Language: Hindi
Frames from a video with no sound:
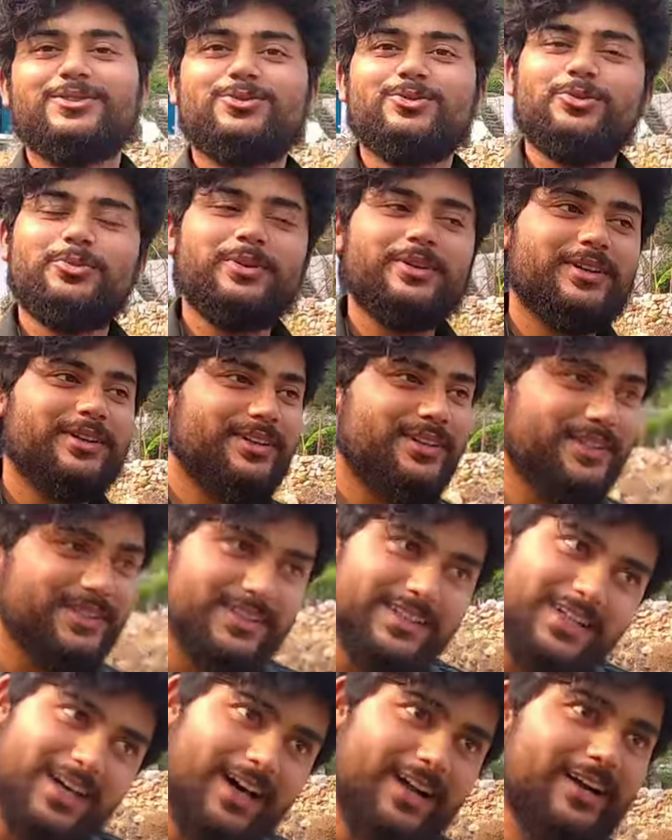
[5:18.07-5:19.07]
तो फिर
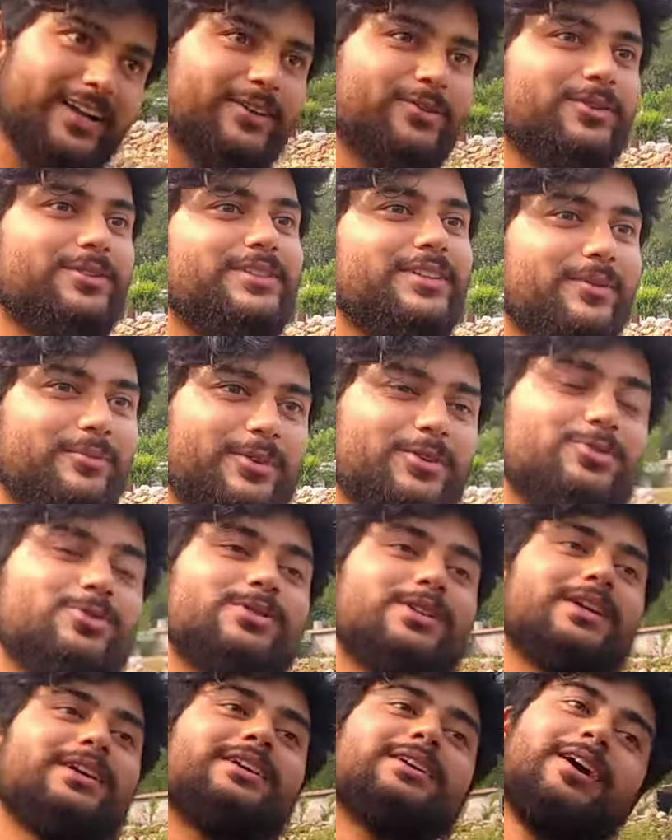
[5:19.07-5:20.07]
इसी कारण की वजह से हमने
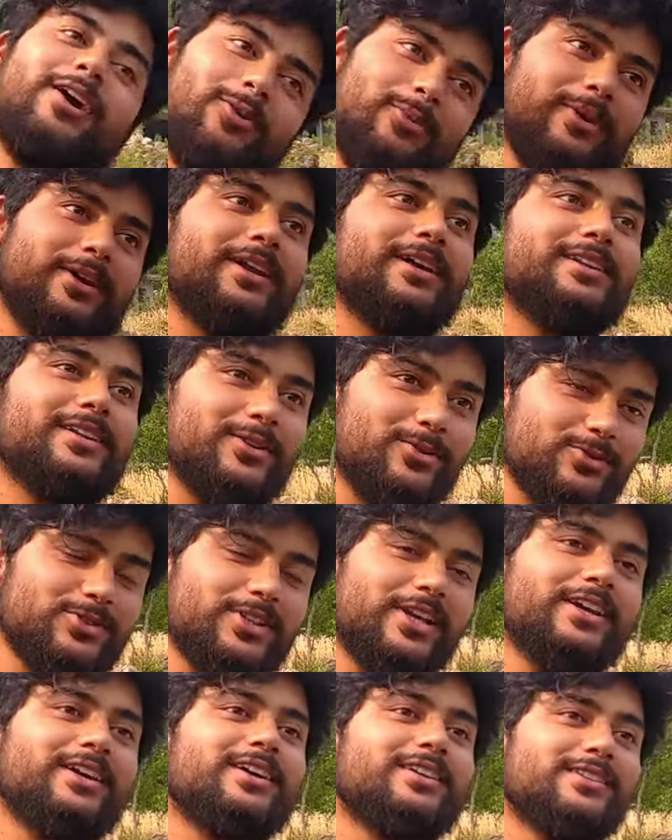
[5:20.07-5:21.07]
सोचा कि गांव में ही रहते हैं कुछ
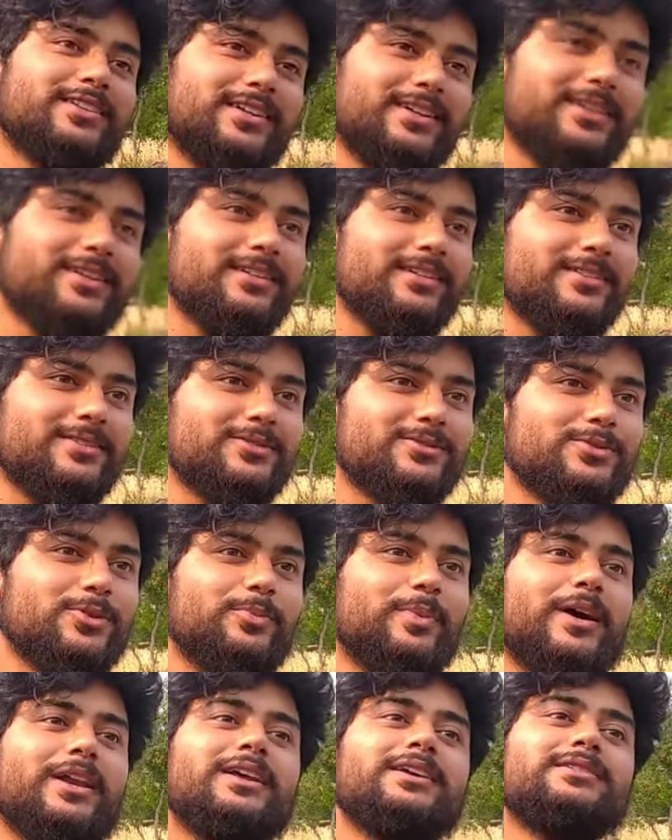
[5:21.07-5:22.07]
यहीं करते हैं तो
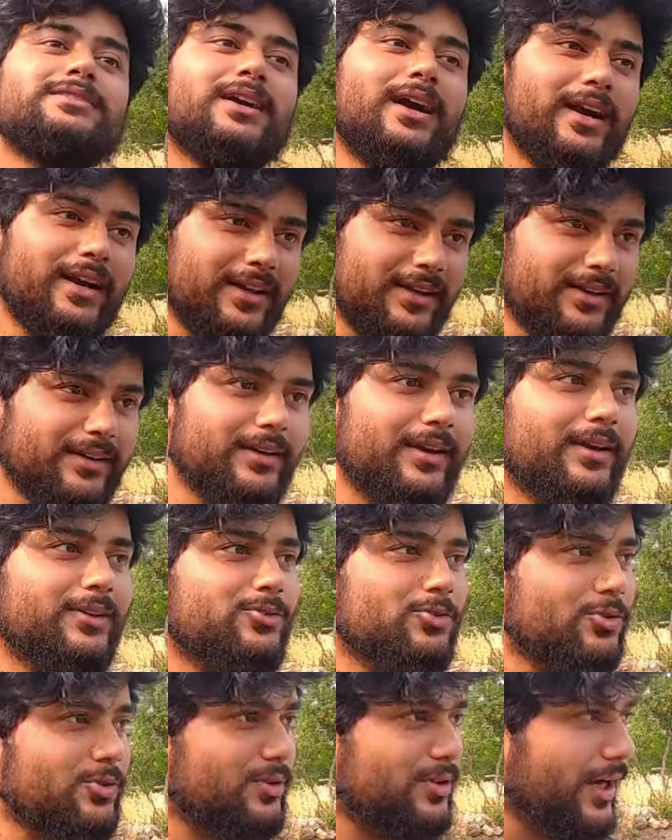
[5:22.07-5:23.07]
पहले स्टार्टिंग एक
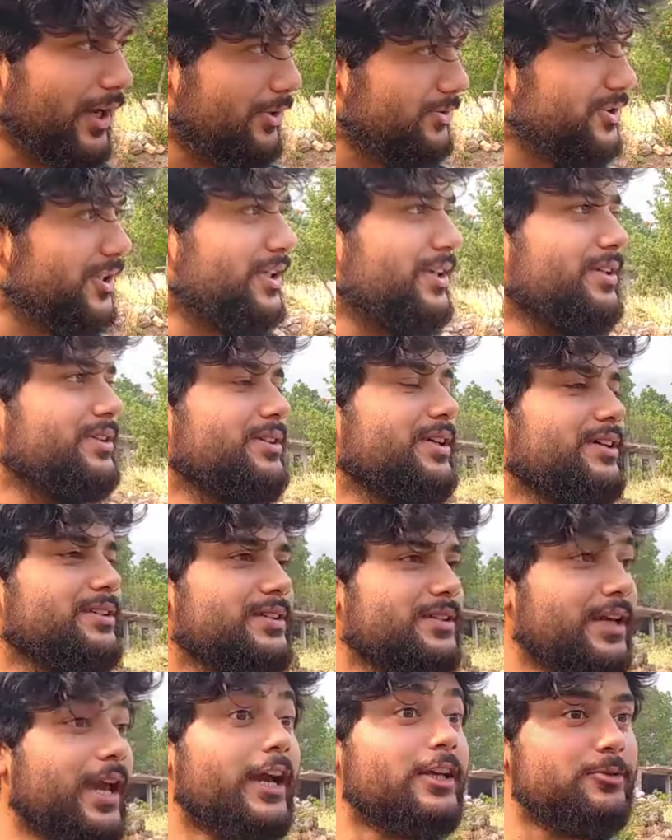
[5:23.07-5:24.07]
दो गायों से की थी
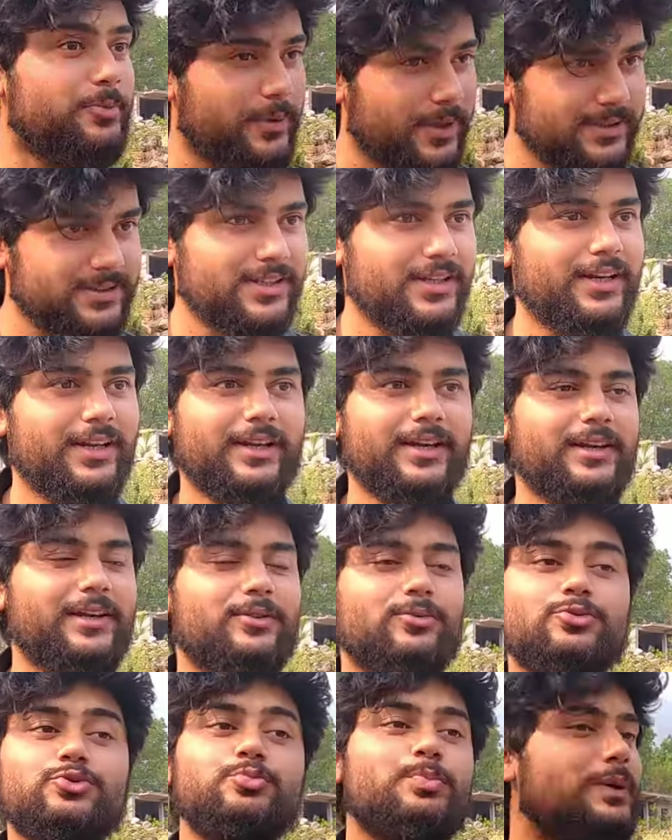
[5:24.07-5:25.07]
ऐसे एक्सपीरियंस लेने की
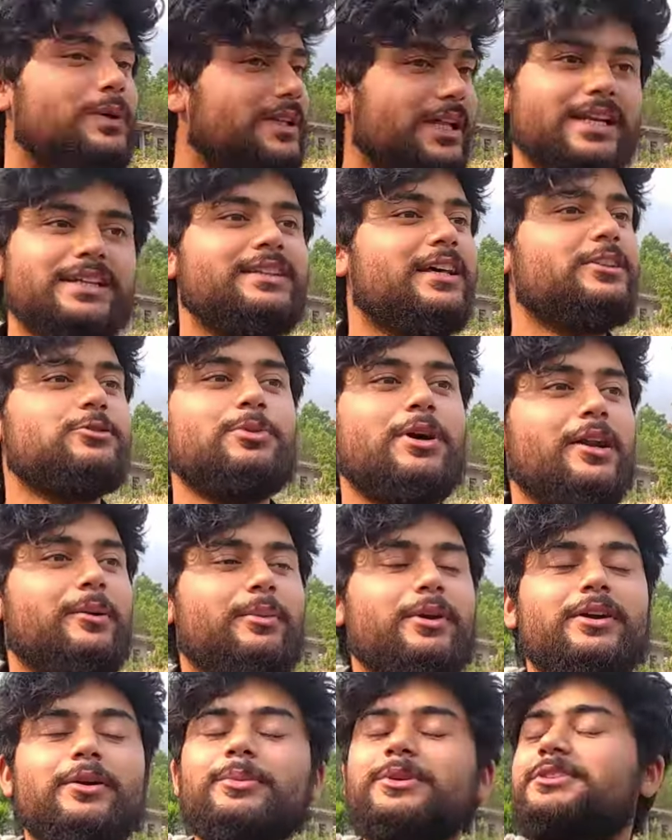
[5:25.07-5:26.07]
कुछ हम्म। पता नहीं था इस बारे
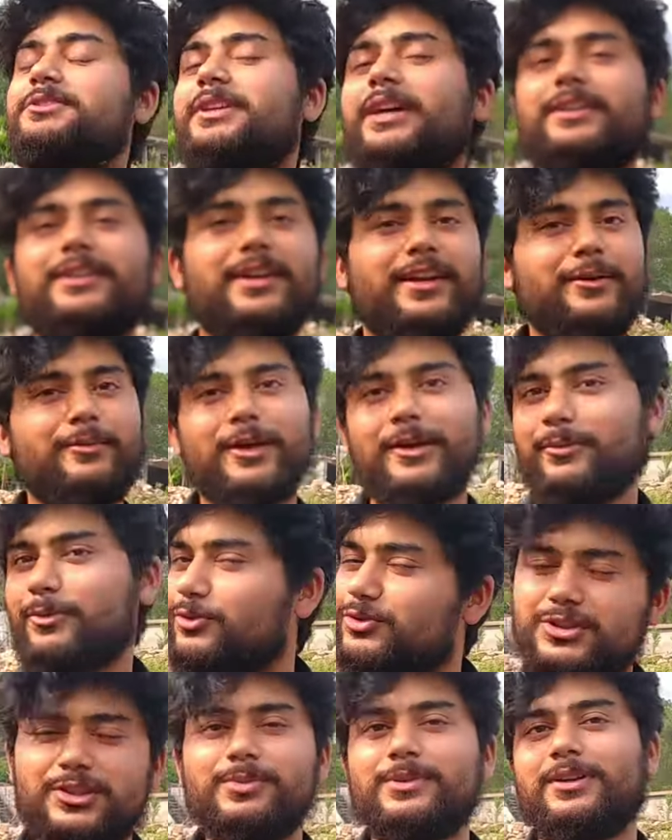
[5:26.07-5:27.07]
में कभी इस सेक्टर के बारे में
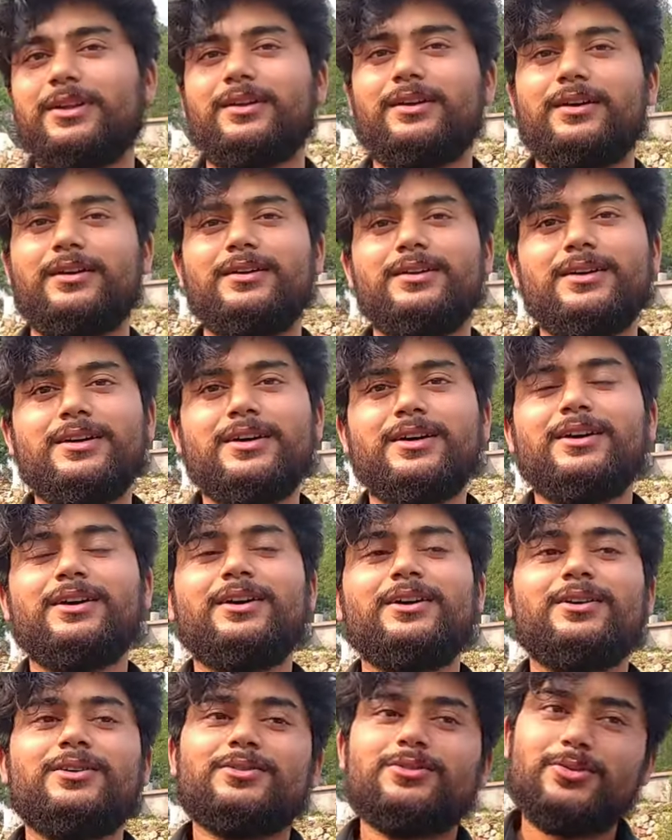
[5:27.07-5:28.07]
कुछ नहीं पता था हम्म।
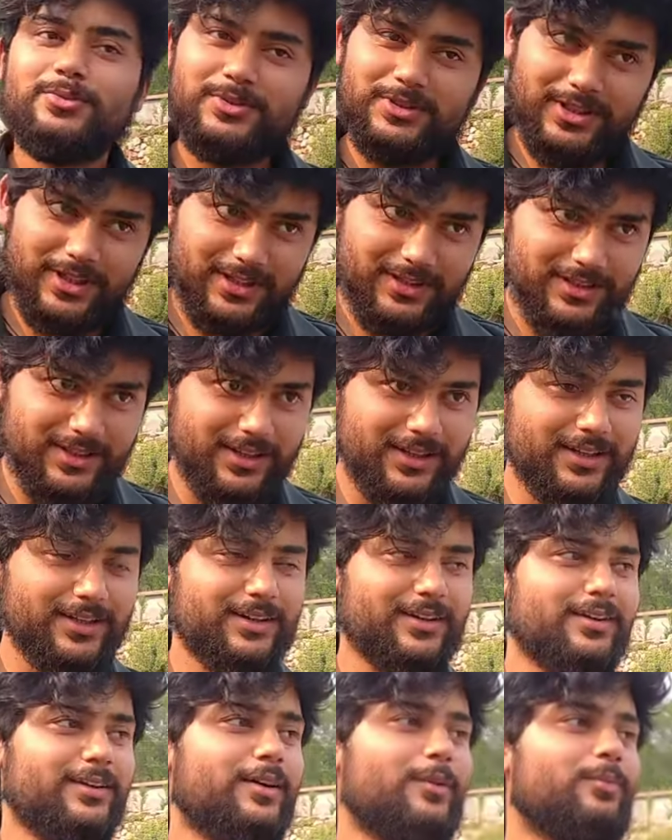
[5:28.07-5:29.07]
तो धीरे धीरे
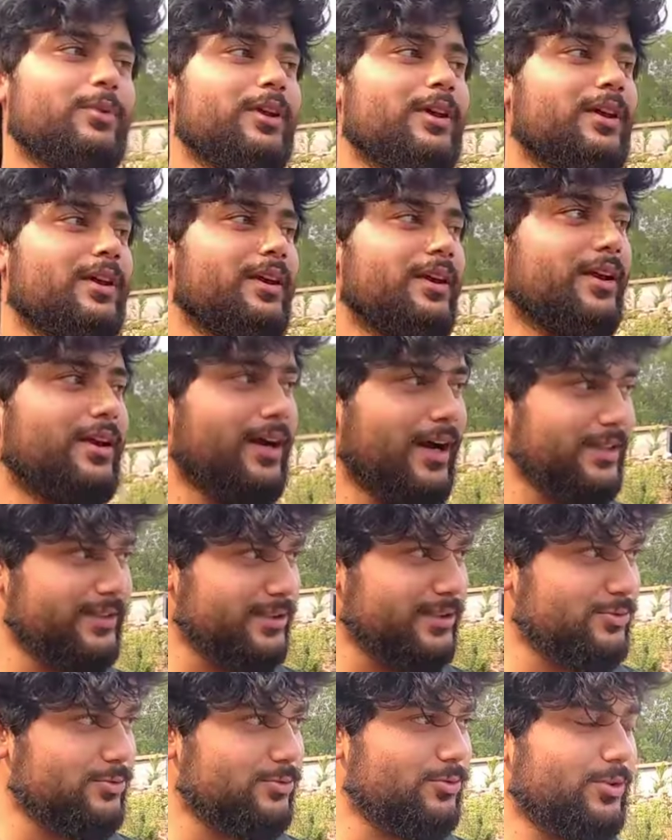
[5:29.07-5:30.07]
हमने एक गाय
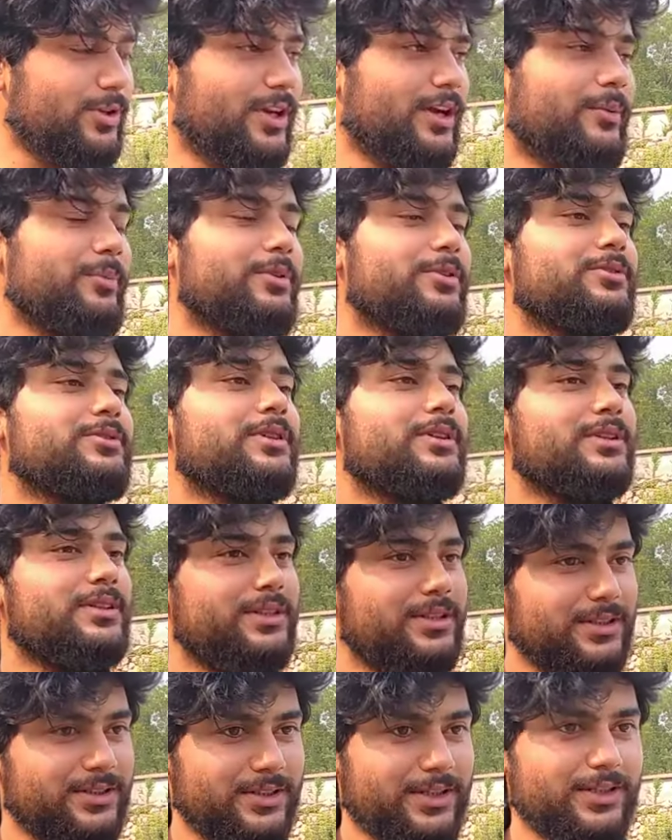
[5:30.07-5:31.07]
से शुरू किया फिर उसके
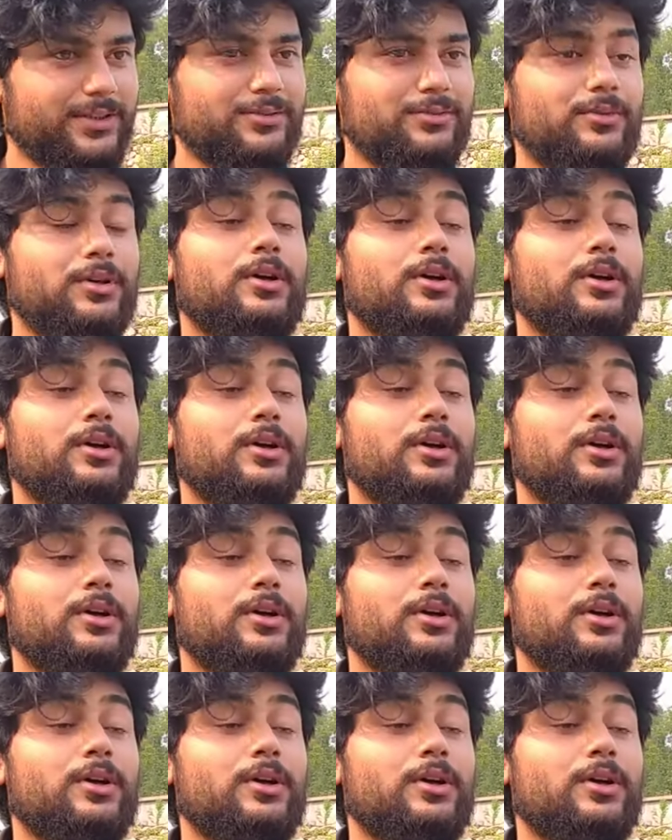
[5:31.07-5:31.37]
धीरे धीरे